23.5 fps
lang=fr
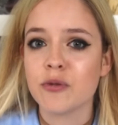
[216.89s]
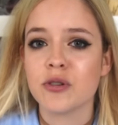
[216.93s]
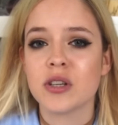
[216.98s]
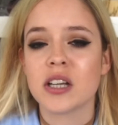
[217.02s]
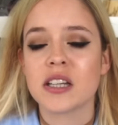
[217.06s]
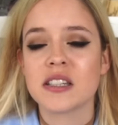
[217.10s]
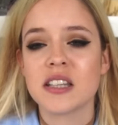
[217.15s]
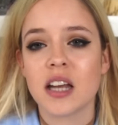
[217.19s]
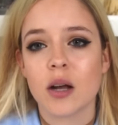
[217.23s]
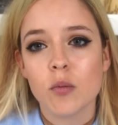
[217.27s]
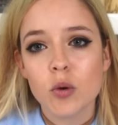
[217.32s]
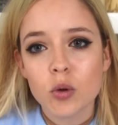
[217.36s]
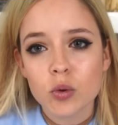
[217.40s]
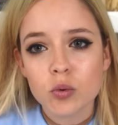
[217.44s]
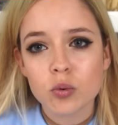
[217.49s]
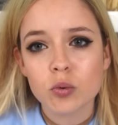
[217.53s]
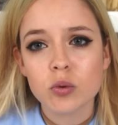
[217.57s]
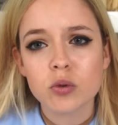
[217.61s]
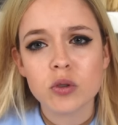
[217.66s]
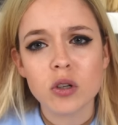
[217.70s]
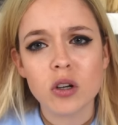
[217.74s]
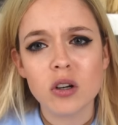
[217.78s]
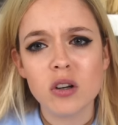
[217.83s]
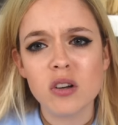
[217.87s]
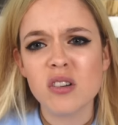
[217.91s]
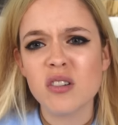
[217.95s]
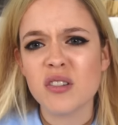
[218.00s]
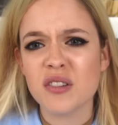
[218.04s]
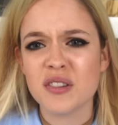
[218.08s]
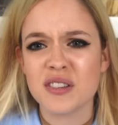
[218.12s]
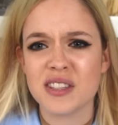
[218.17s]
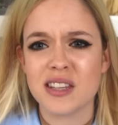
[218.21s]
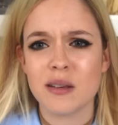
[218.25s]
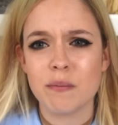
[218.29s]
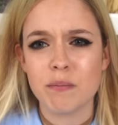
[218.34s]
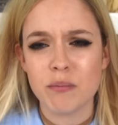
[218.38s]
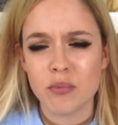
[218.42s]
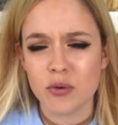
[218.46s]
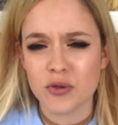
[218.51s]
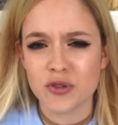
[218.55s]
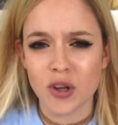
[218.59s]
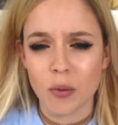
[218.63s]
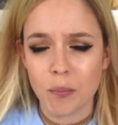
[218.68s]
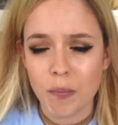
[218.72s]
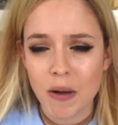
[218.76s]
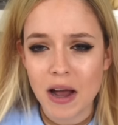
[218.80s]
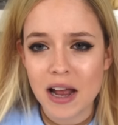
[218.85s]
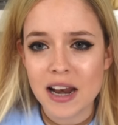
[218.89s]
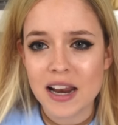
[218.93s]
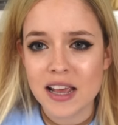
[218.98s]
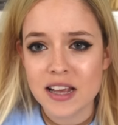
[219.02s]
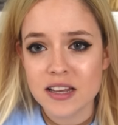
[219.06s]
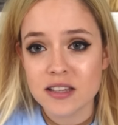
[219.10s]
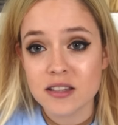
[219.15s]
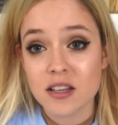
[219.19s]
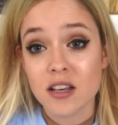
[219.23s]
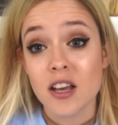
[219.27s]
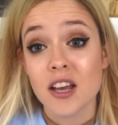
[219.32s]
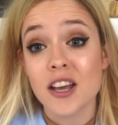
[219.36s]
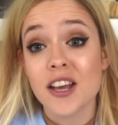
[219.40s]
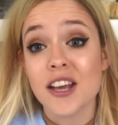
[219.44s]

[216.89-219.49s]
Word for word: Je veux dire, ça remonte tout le temps, euh, on se sent pas à l'aise.